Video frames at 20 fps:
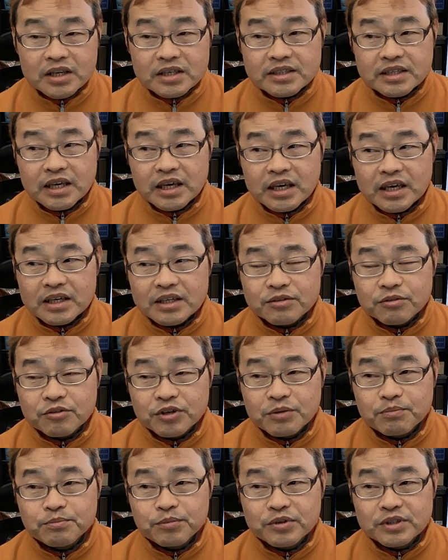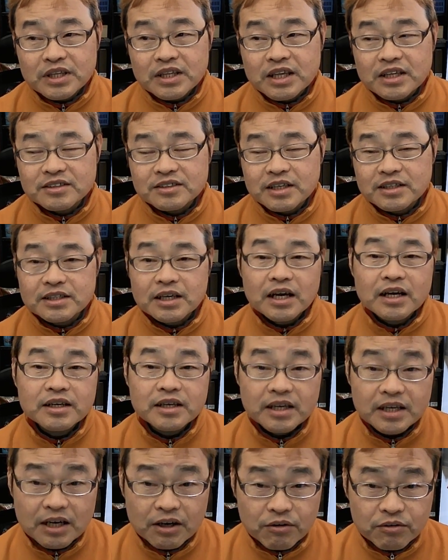で、その一方でですね、3
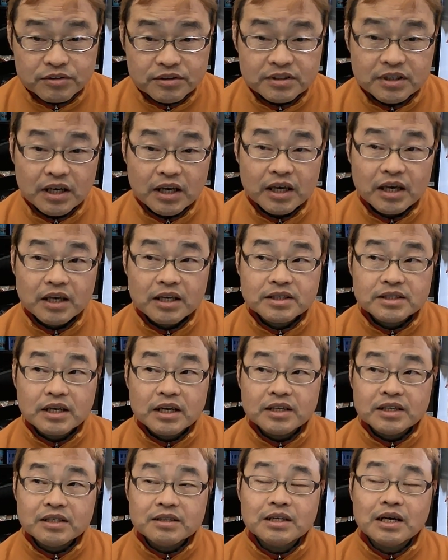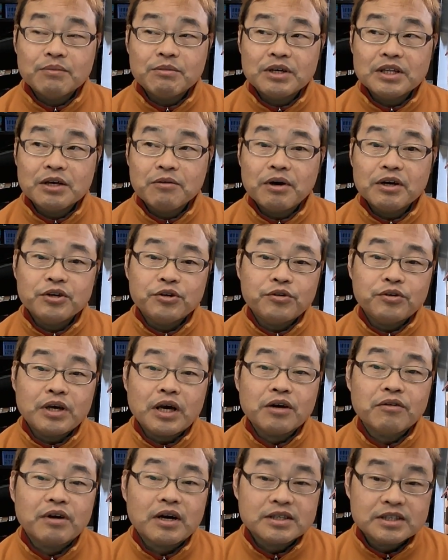ギガを使え、3ギガまでは
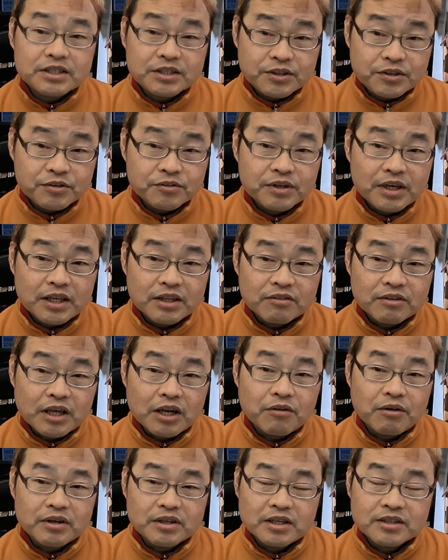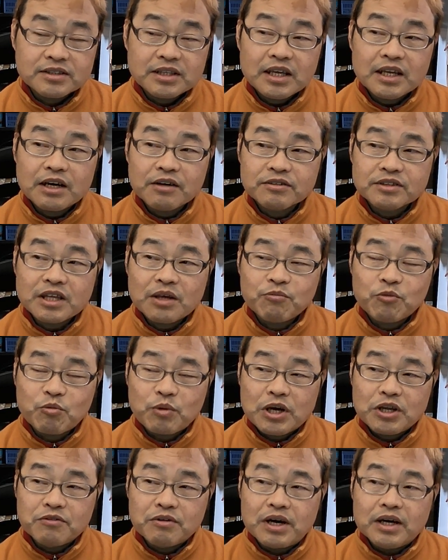980円となるわけですね。楽天
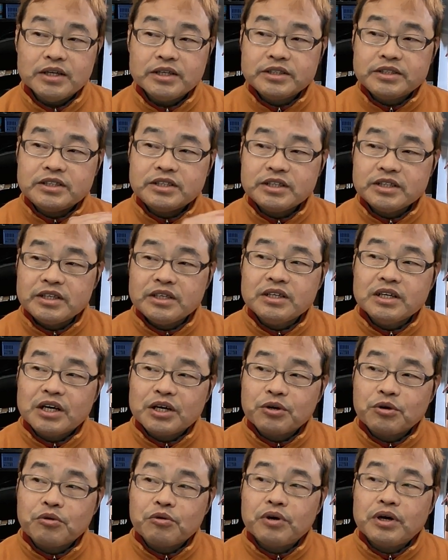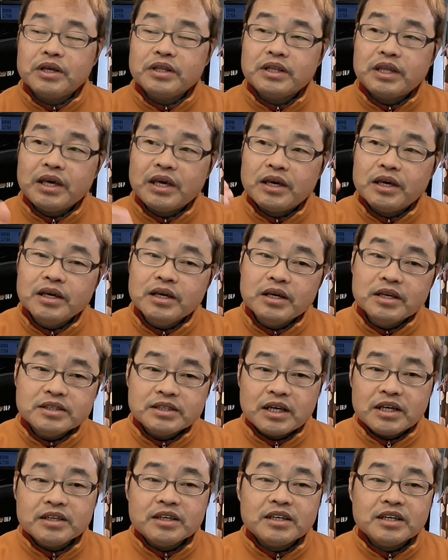モバイルは。1ギガ超えて、
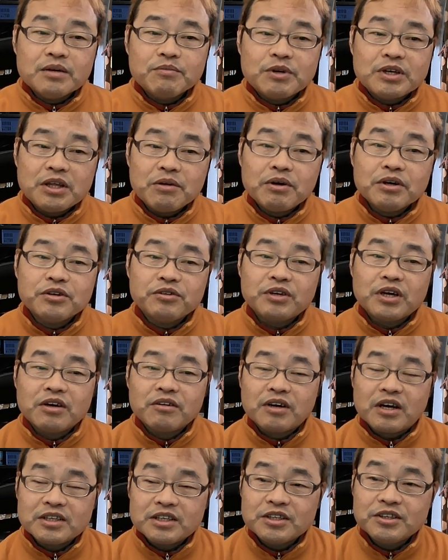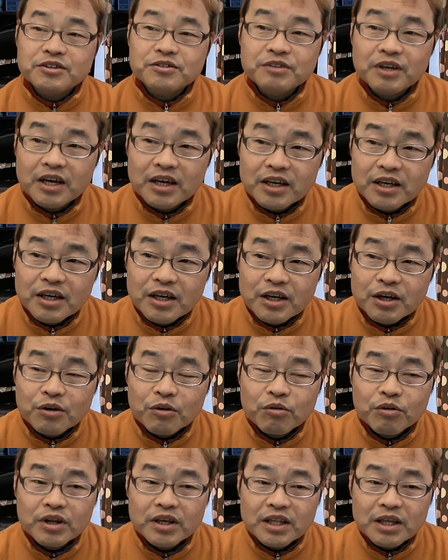3ギガまでは980円。
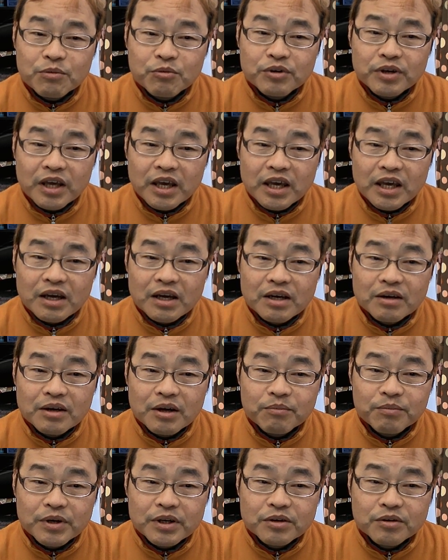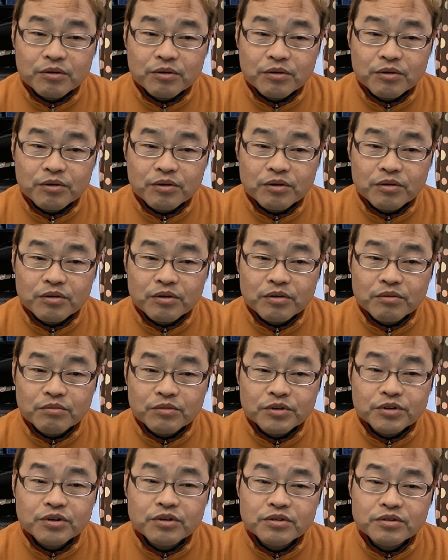これでもね、やっぱりこの
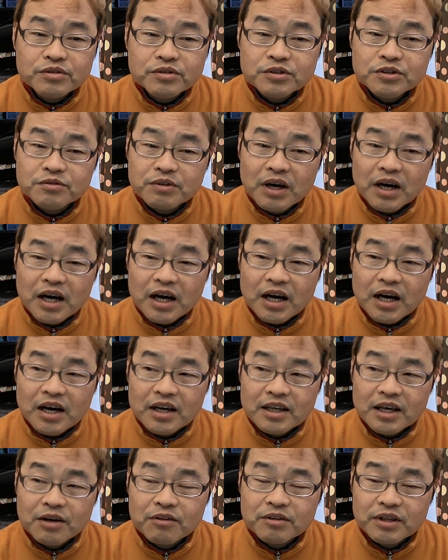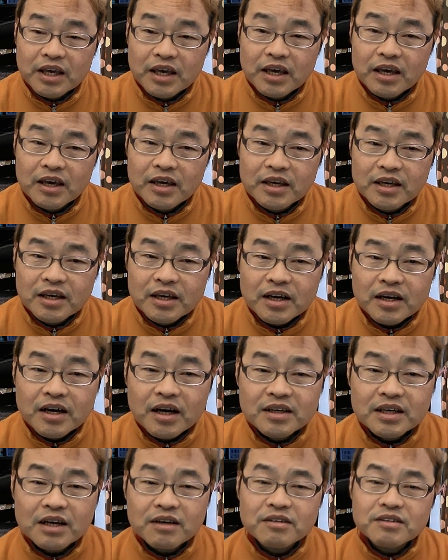無料通話なので、
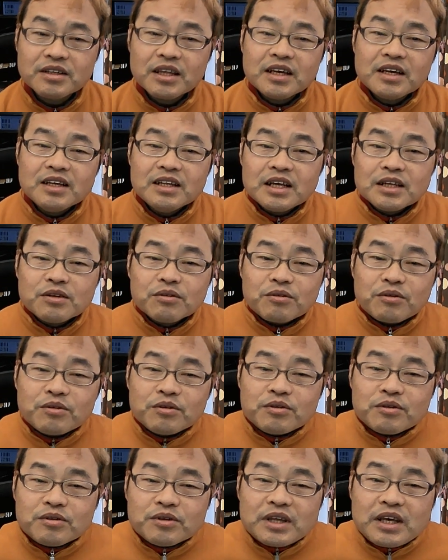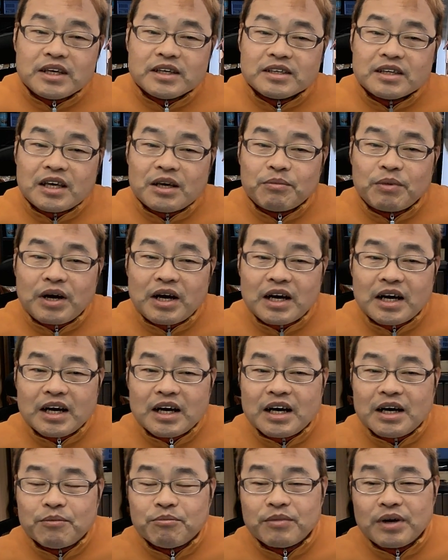価格的なところでいけ
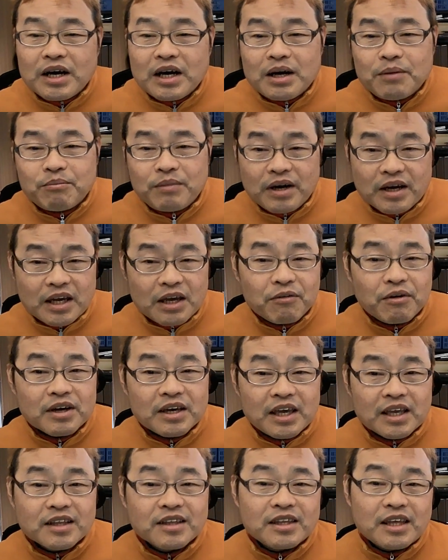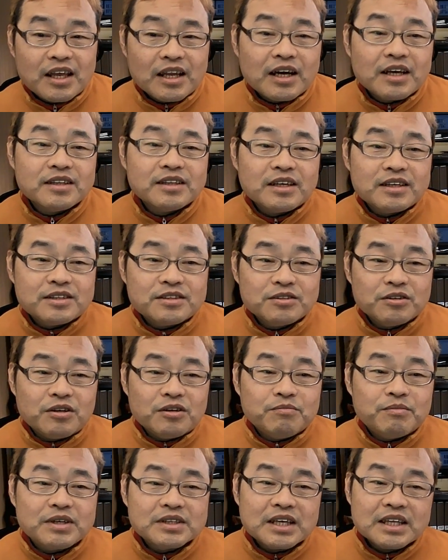ば、まあ負けは決定なんです
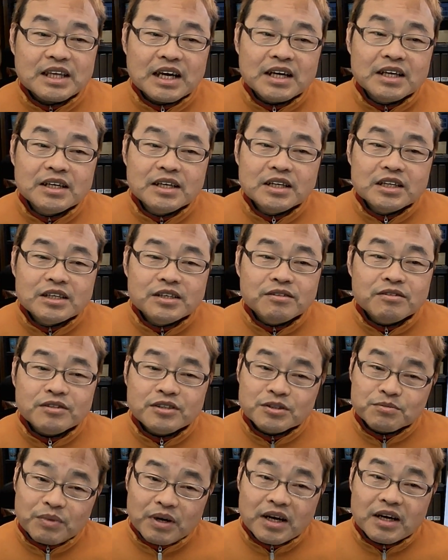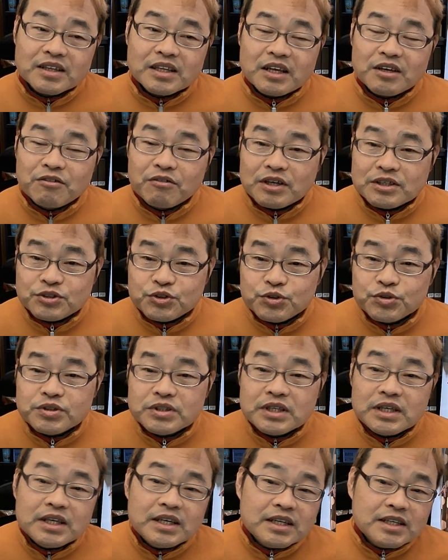よ。まあ、ただ、唯一負けてるのは通
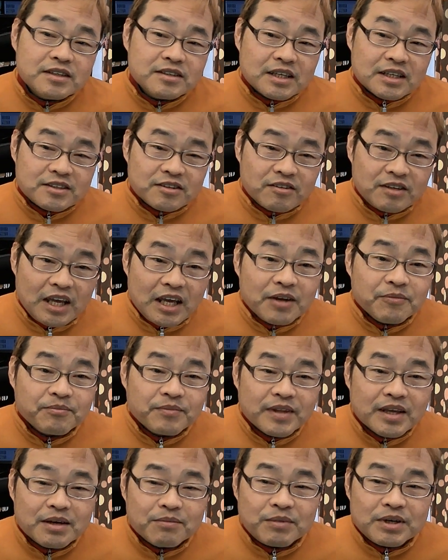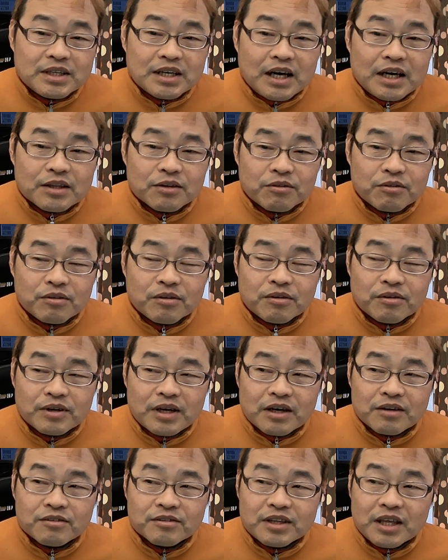信品質ですよね。まだあの、
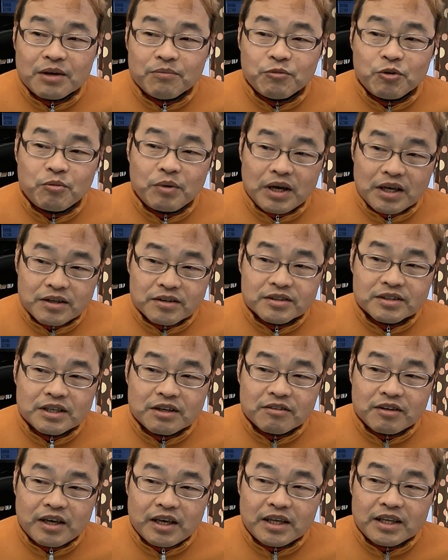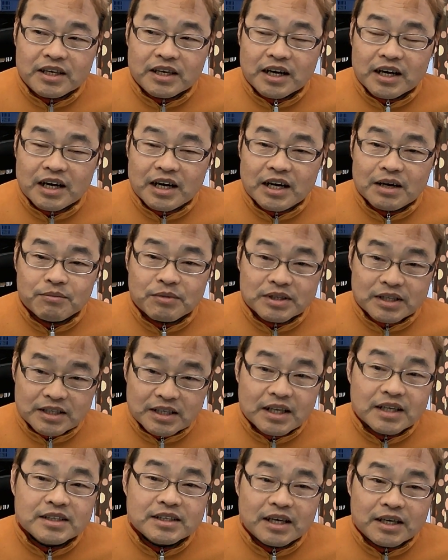楽天モバイルっていうのはエリアがまだ
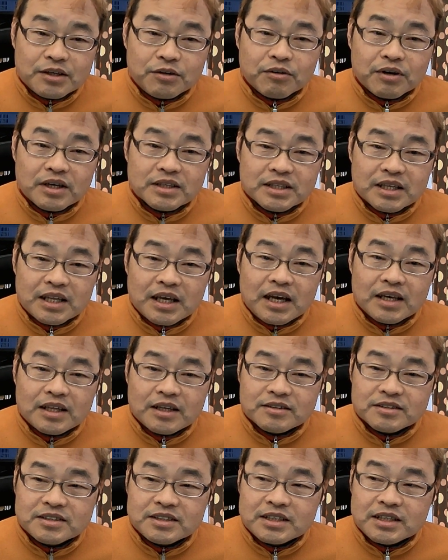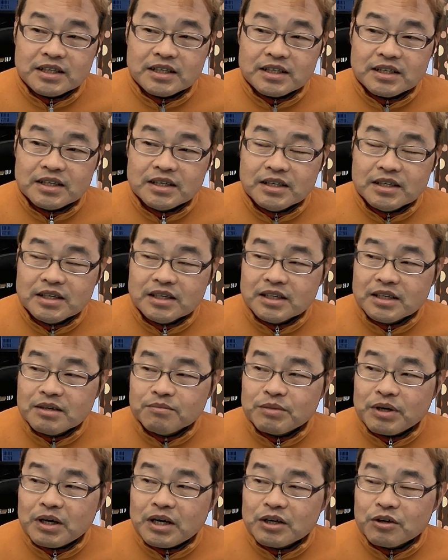全然広がってないですし、
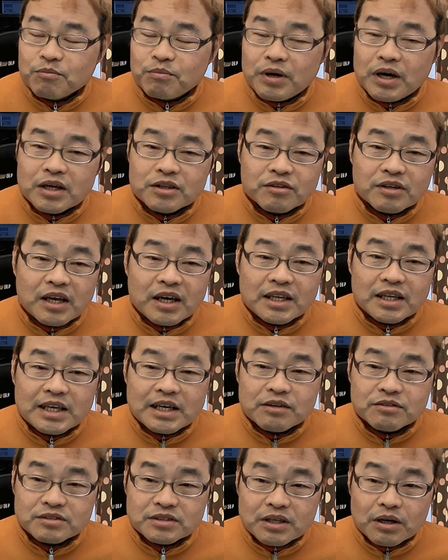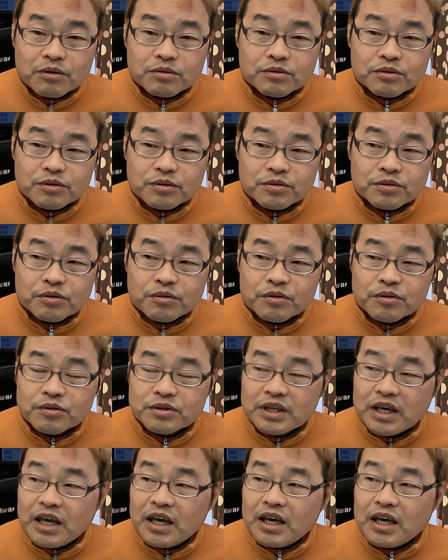まああの、パートナーエリアを使うというところ
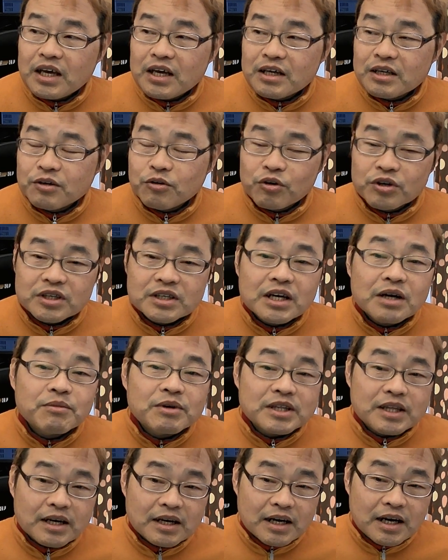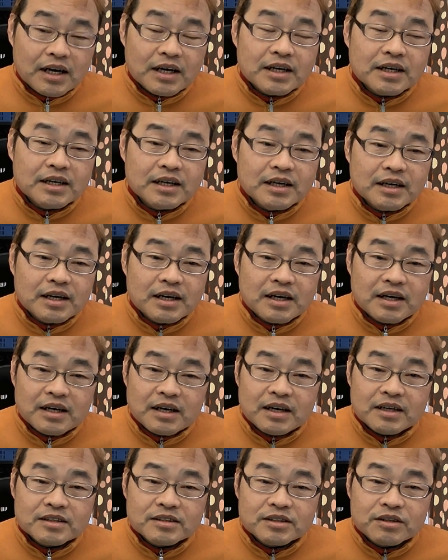で、5ギガまでか。
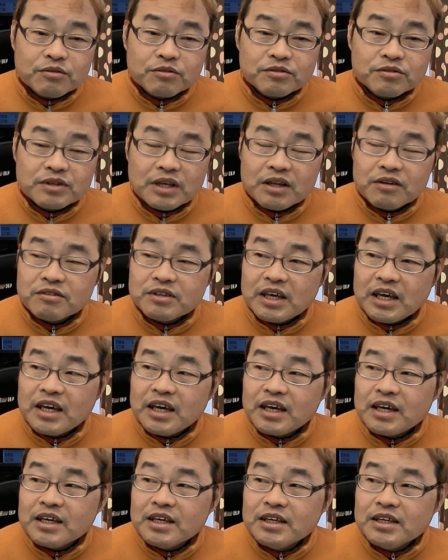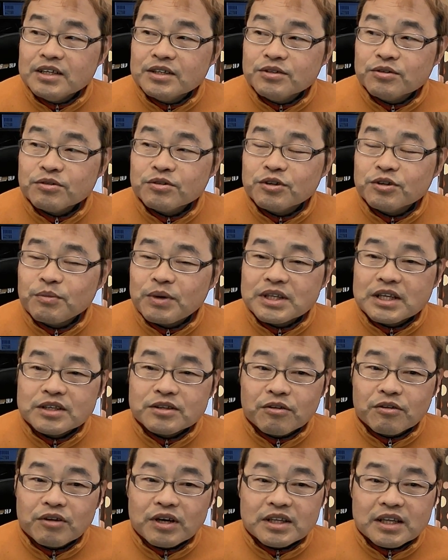あってことなので、ちょっとまた
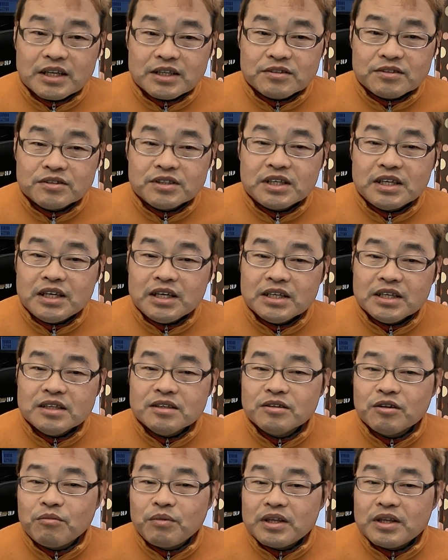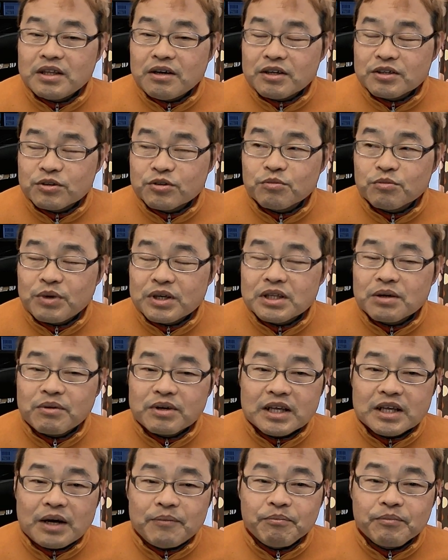そのあたり、通信品質の面ではちょっとまだ
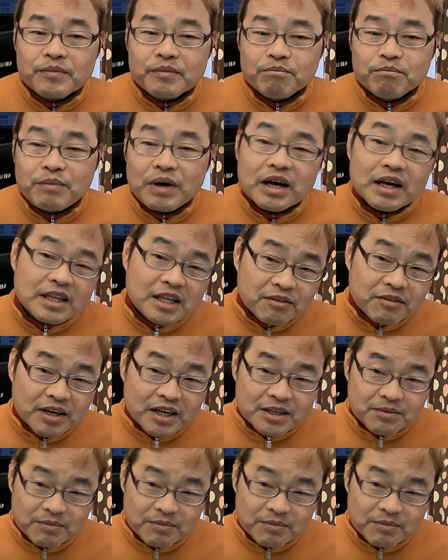まだ負けてはい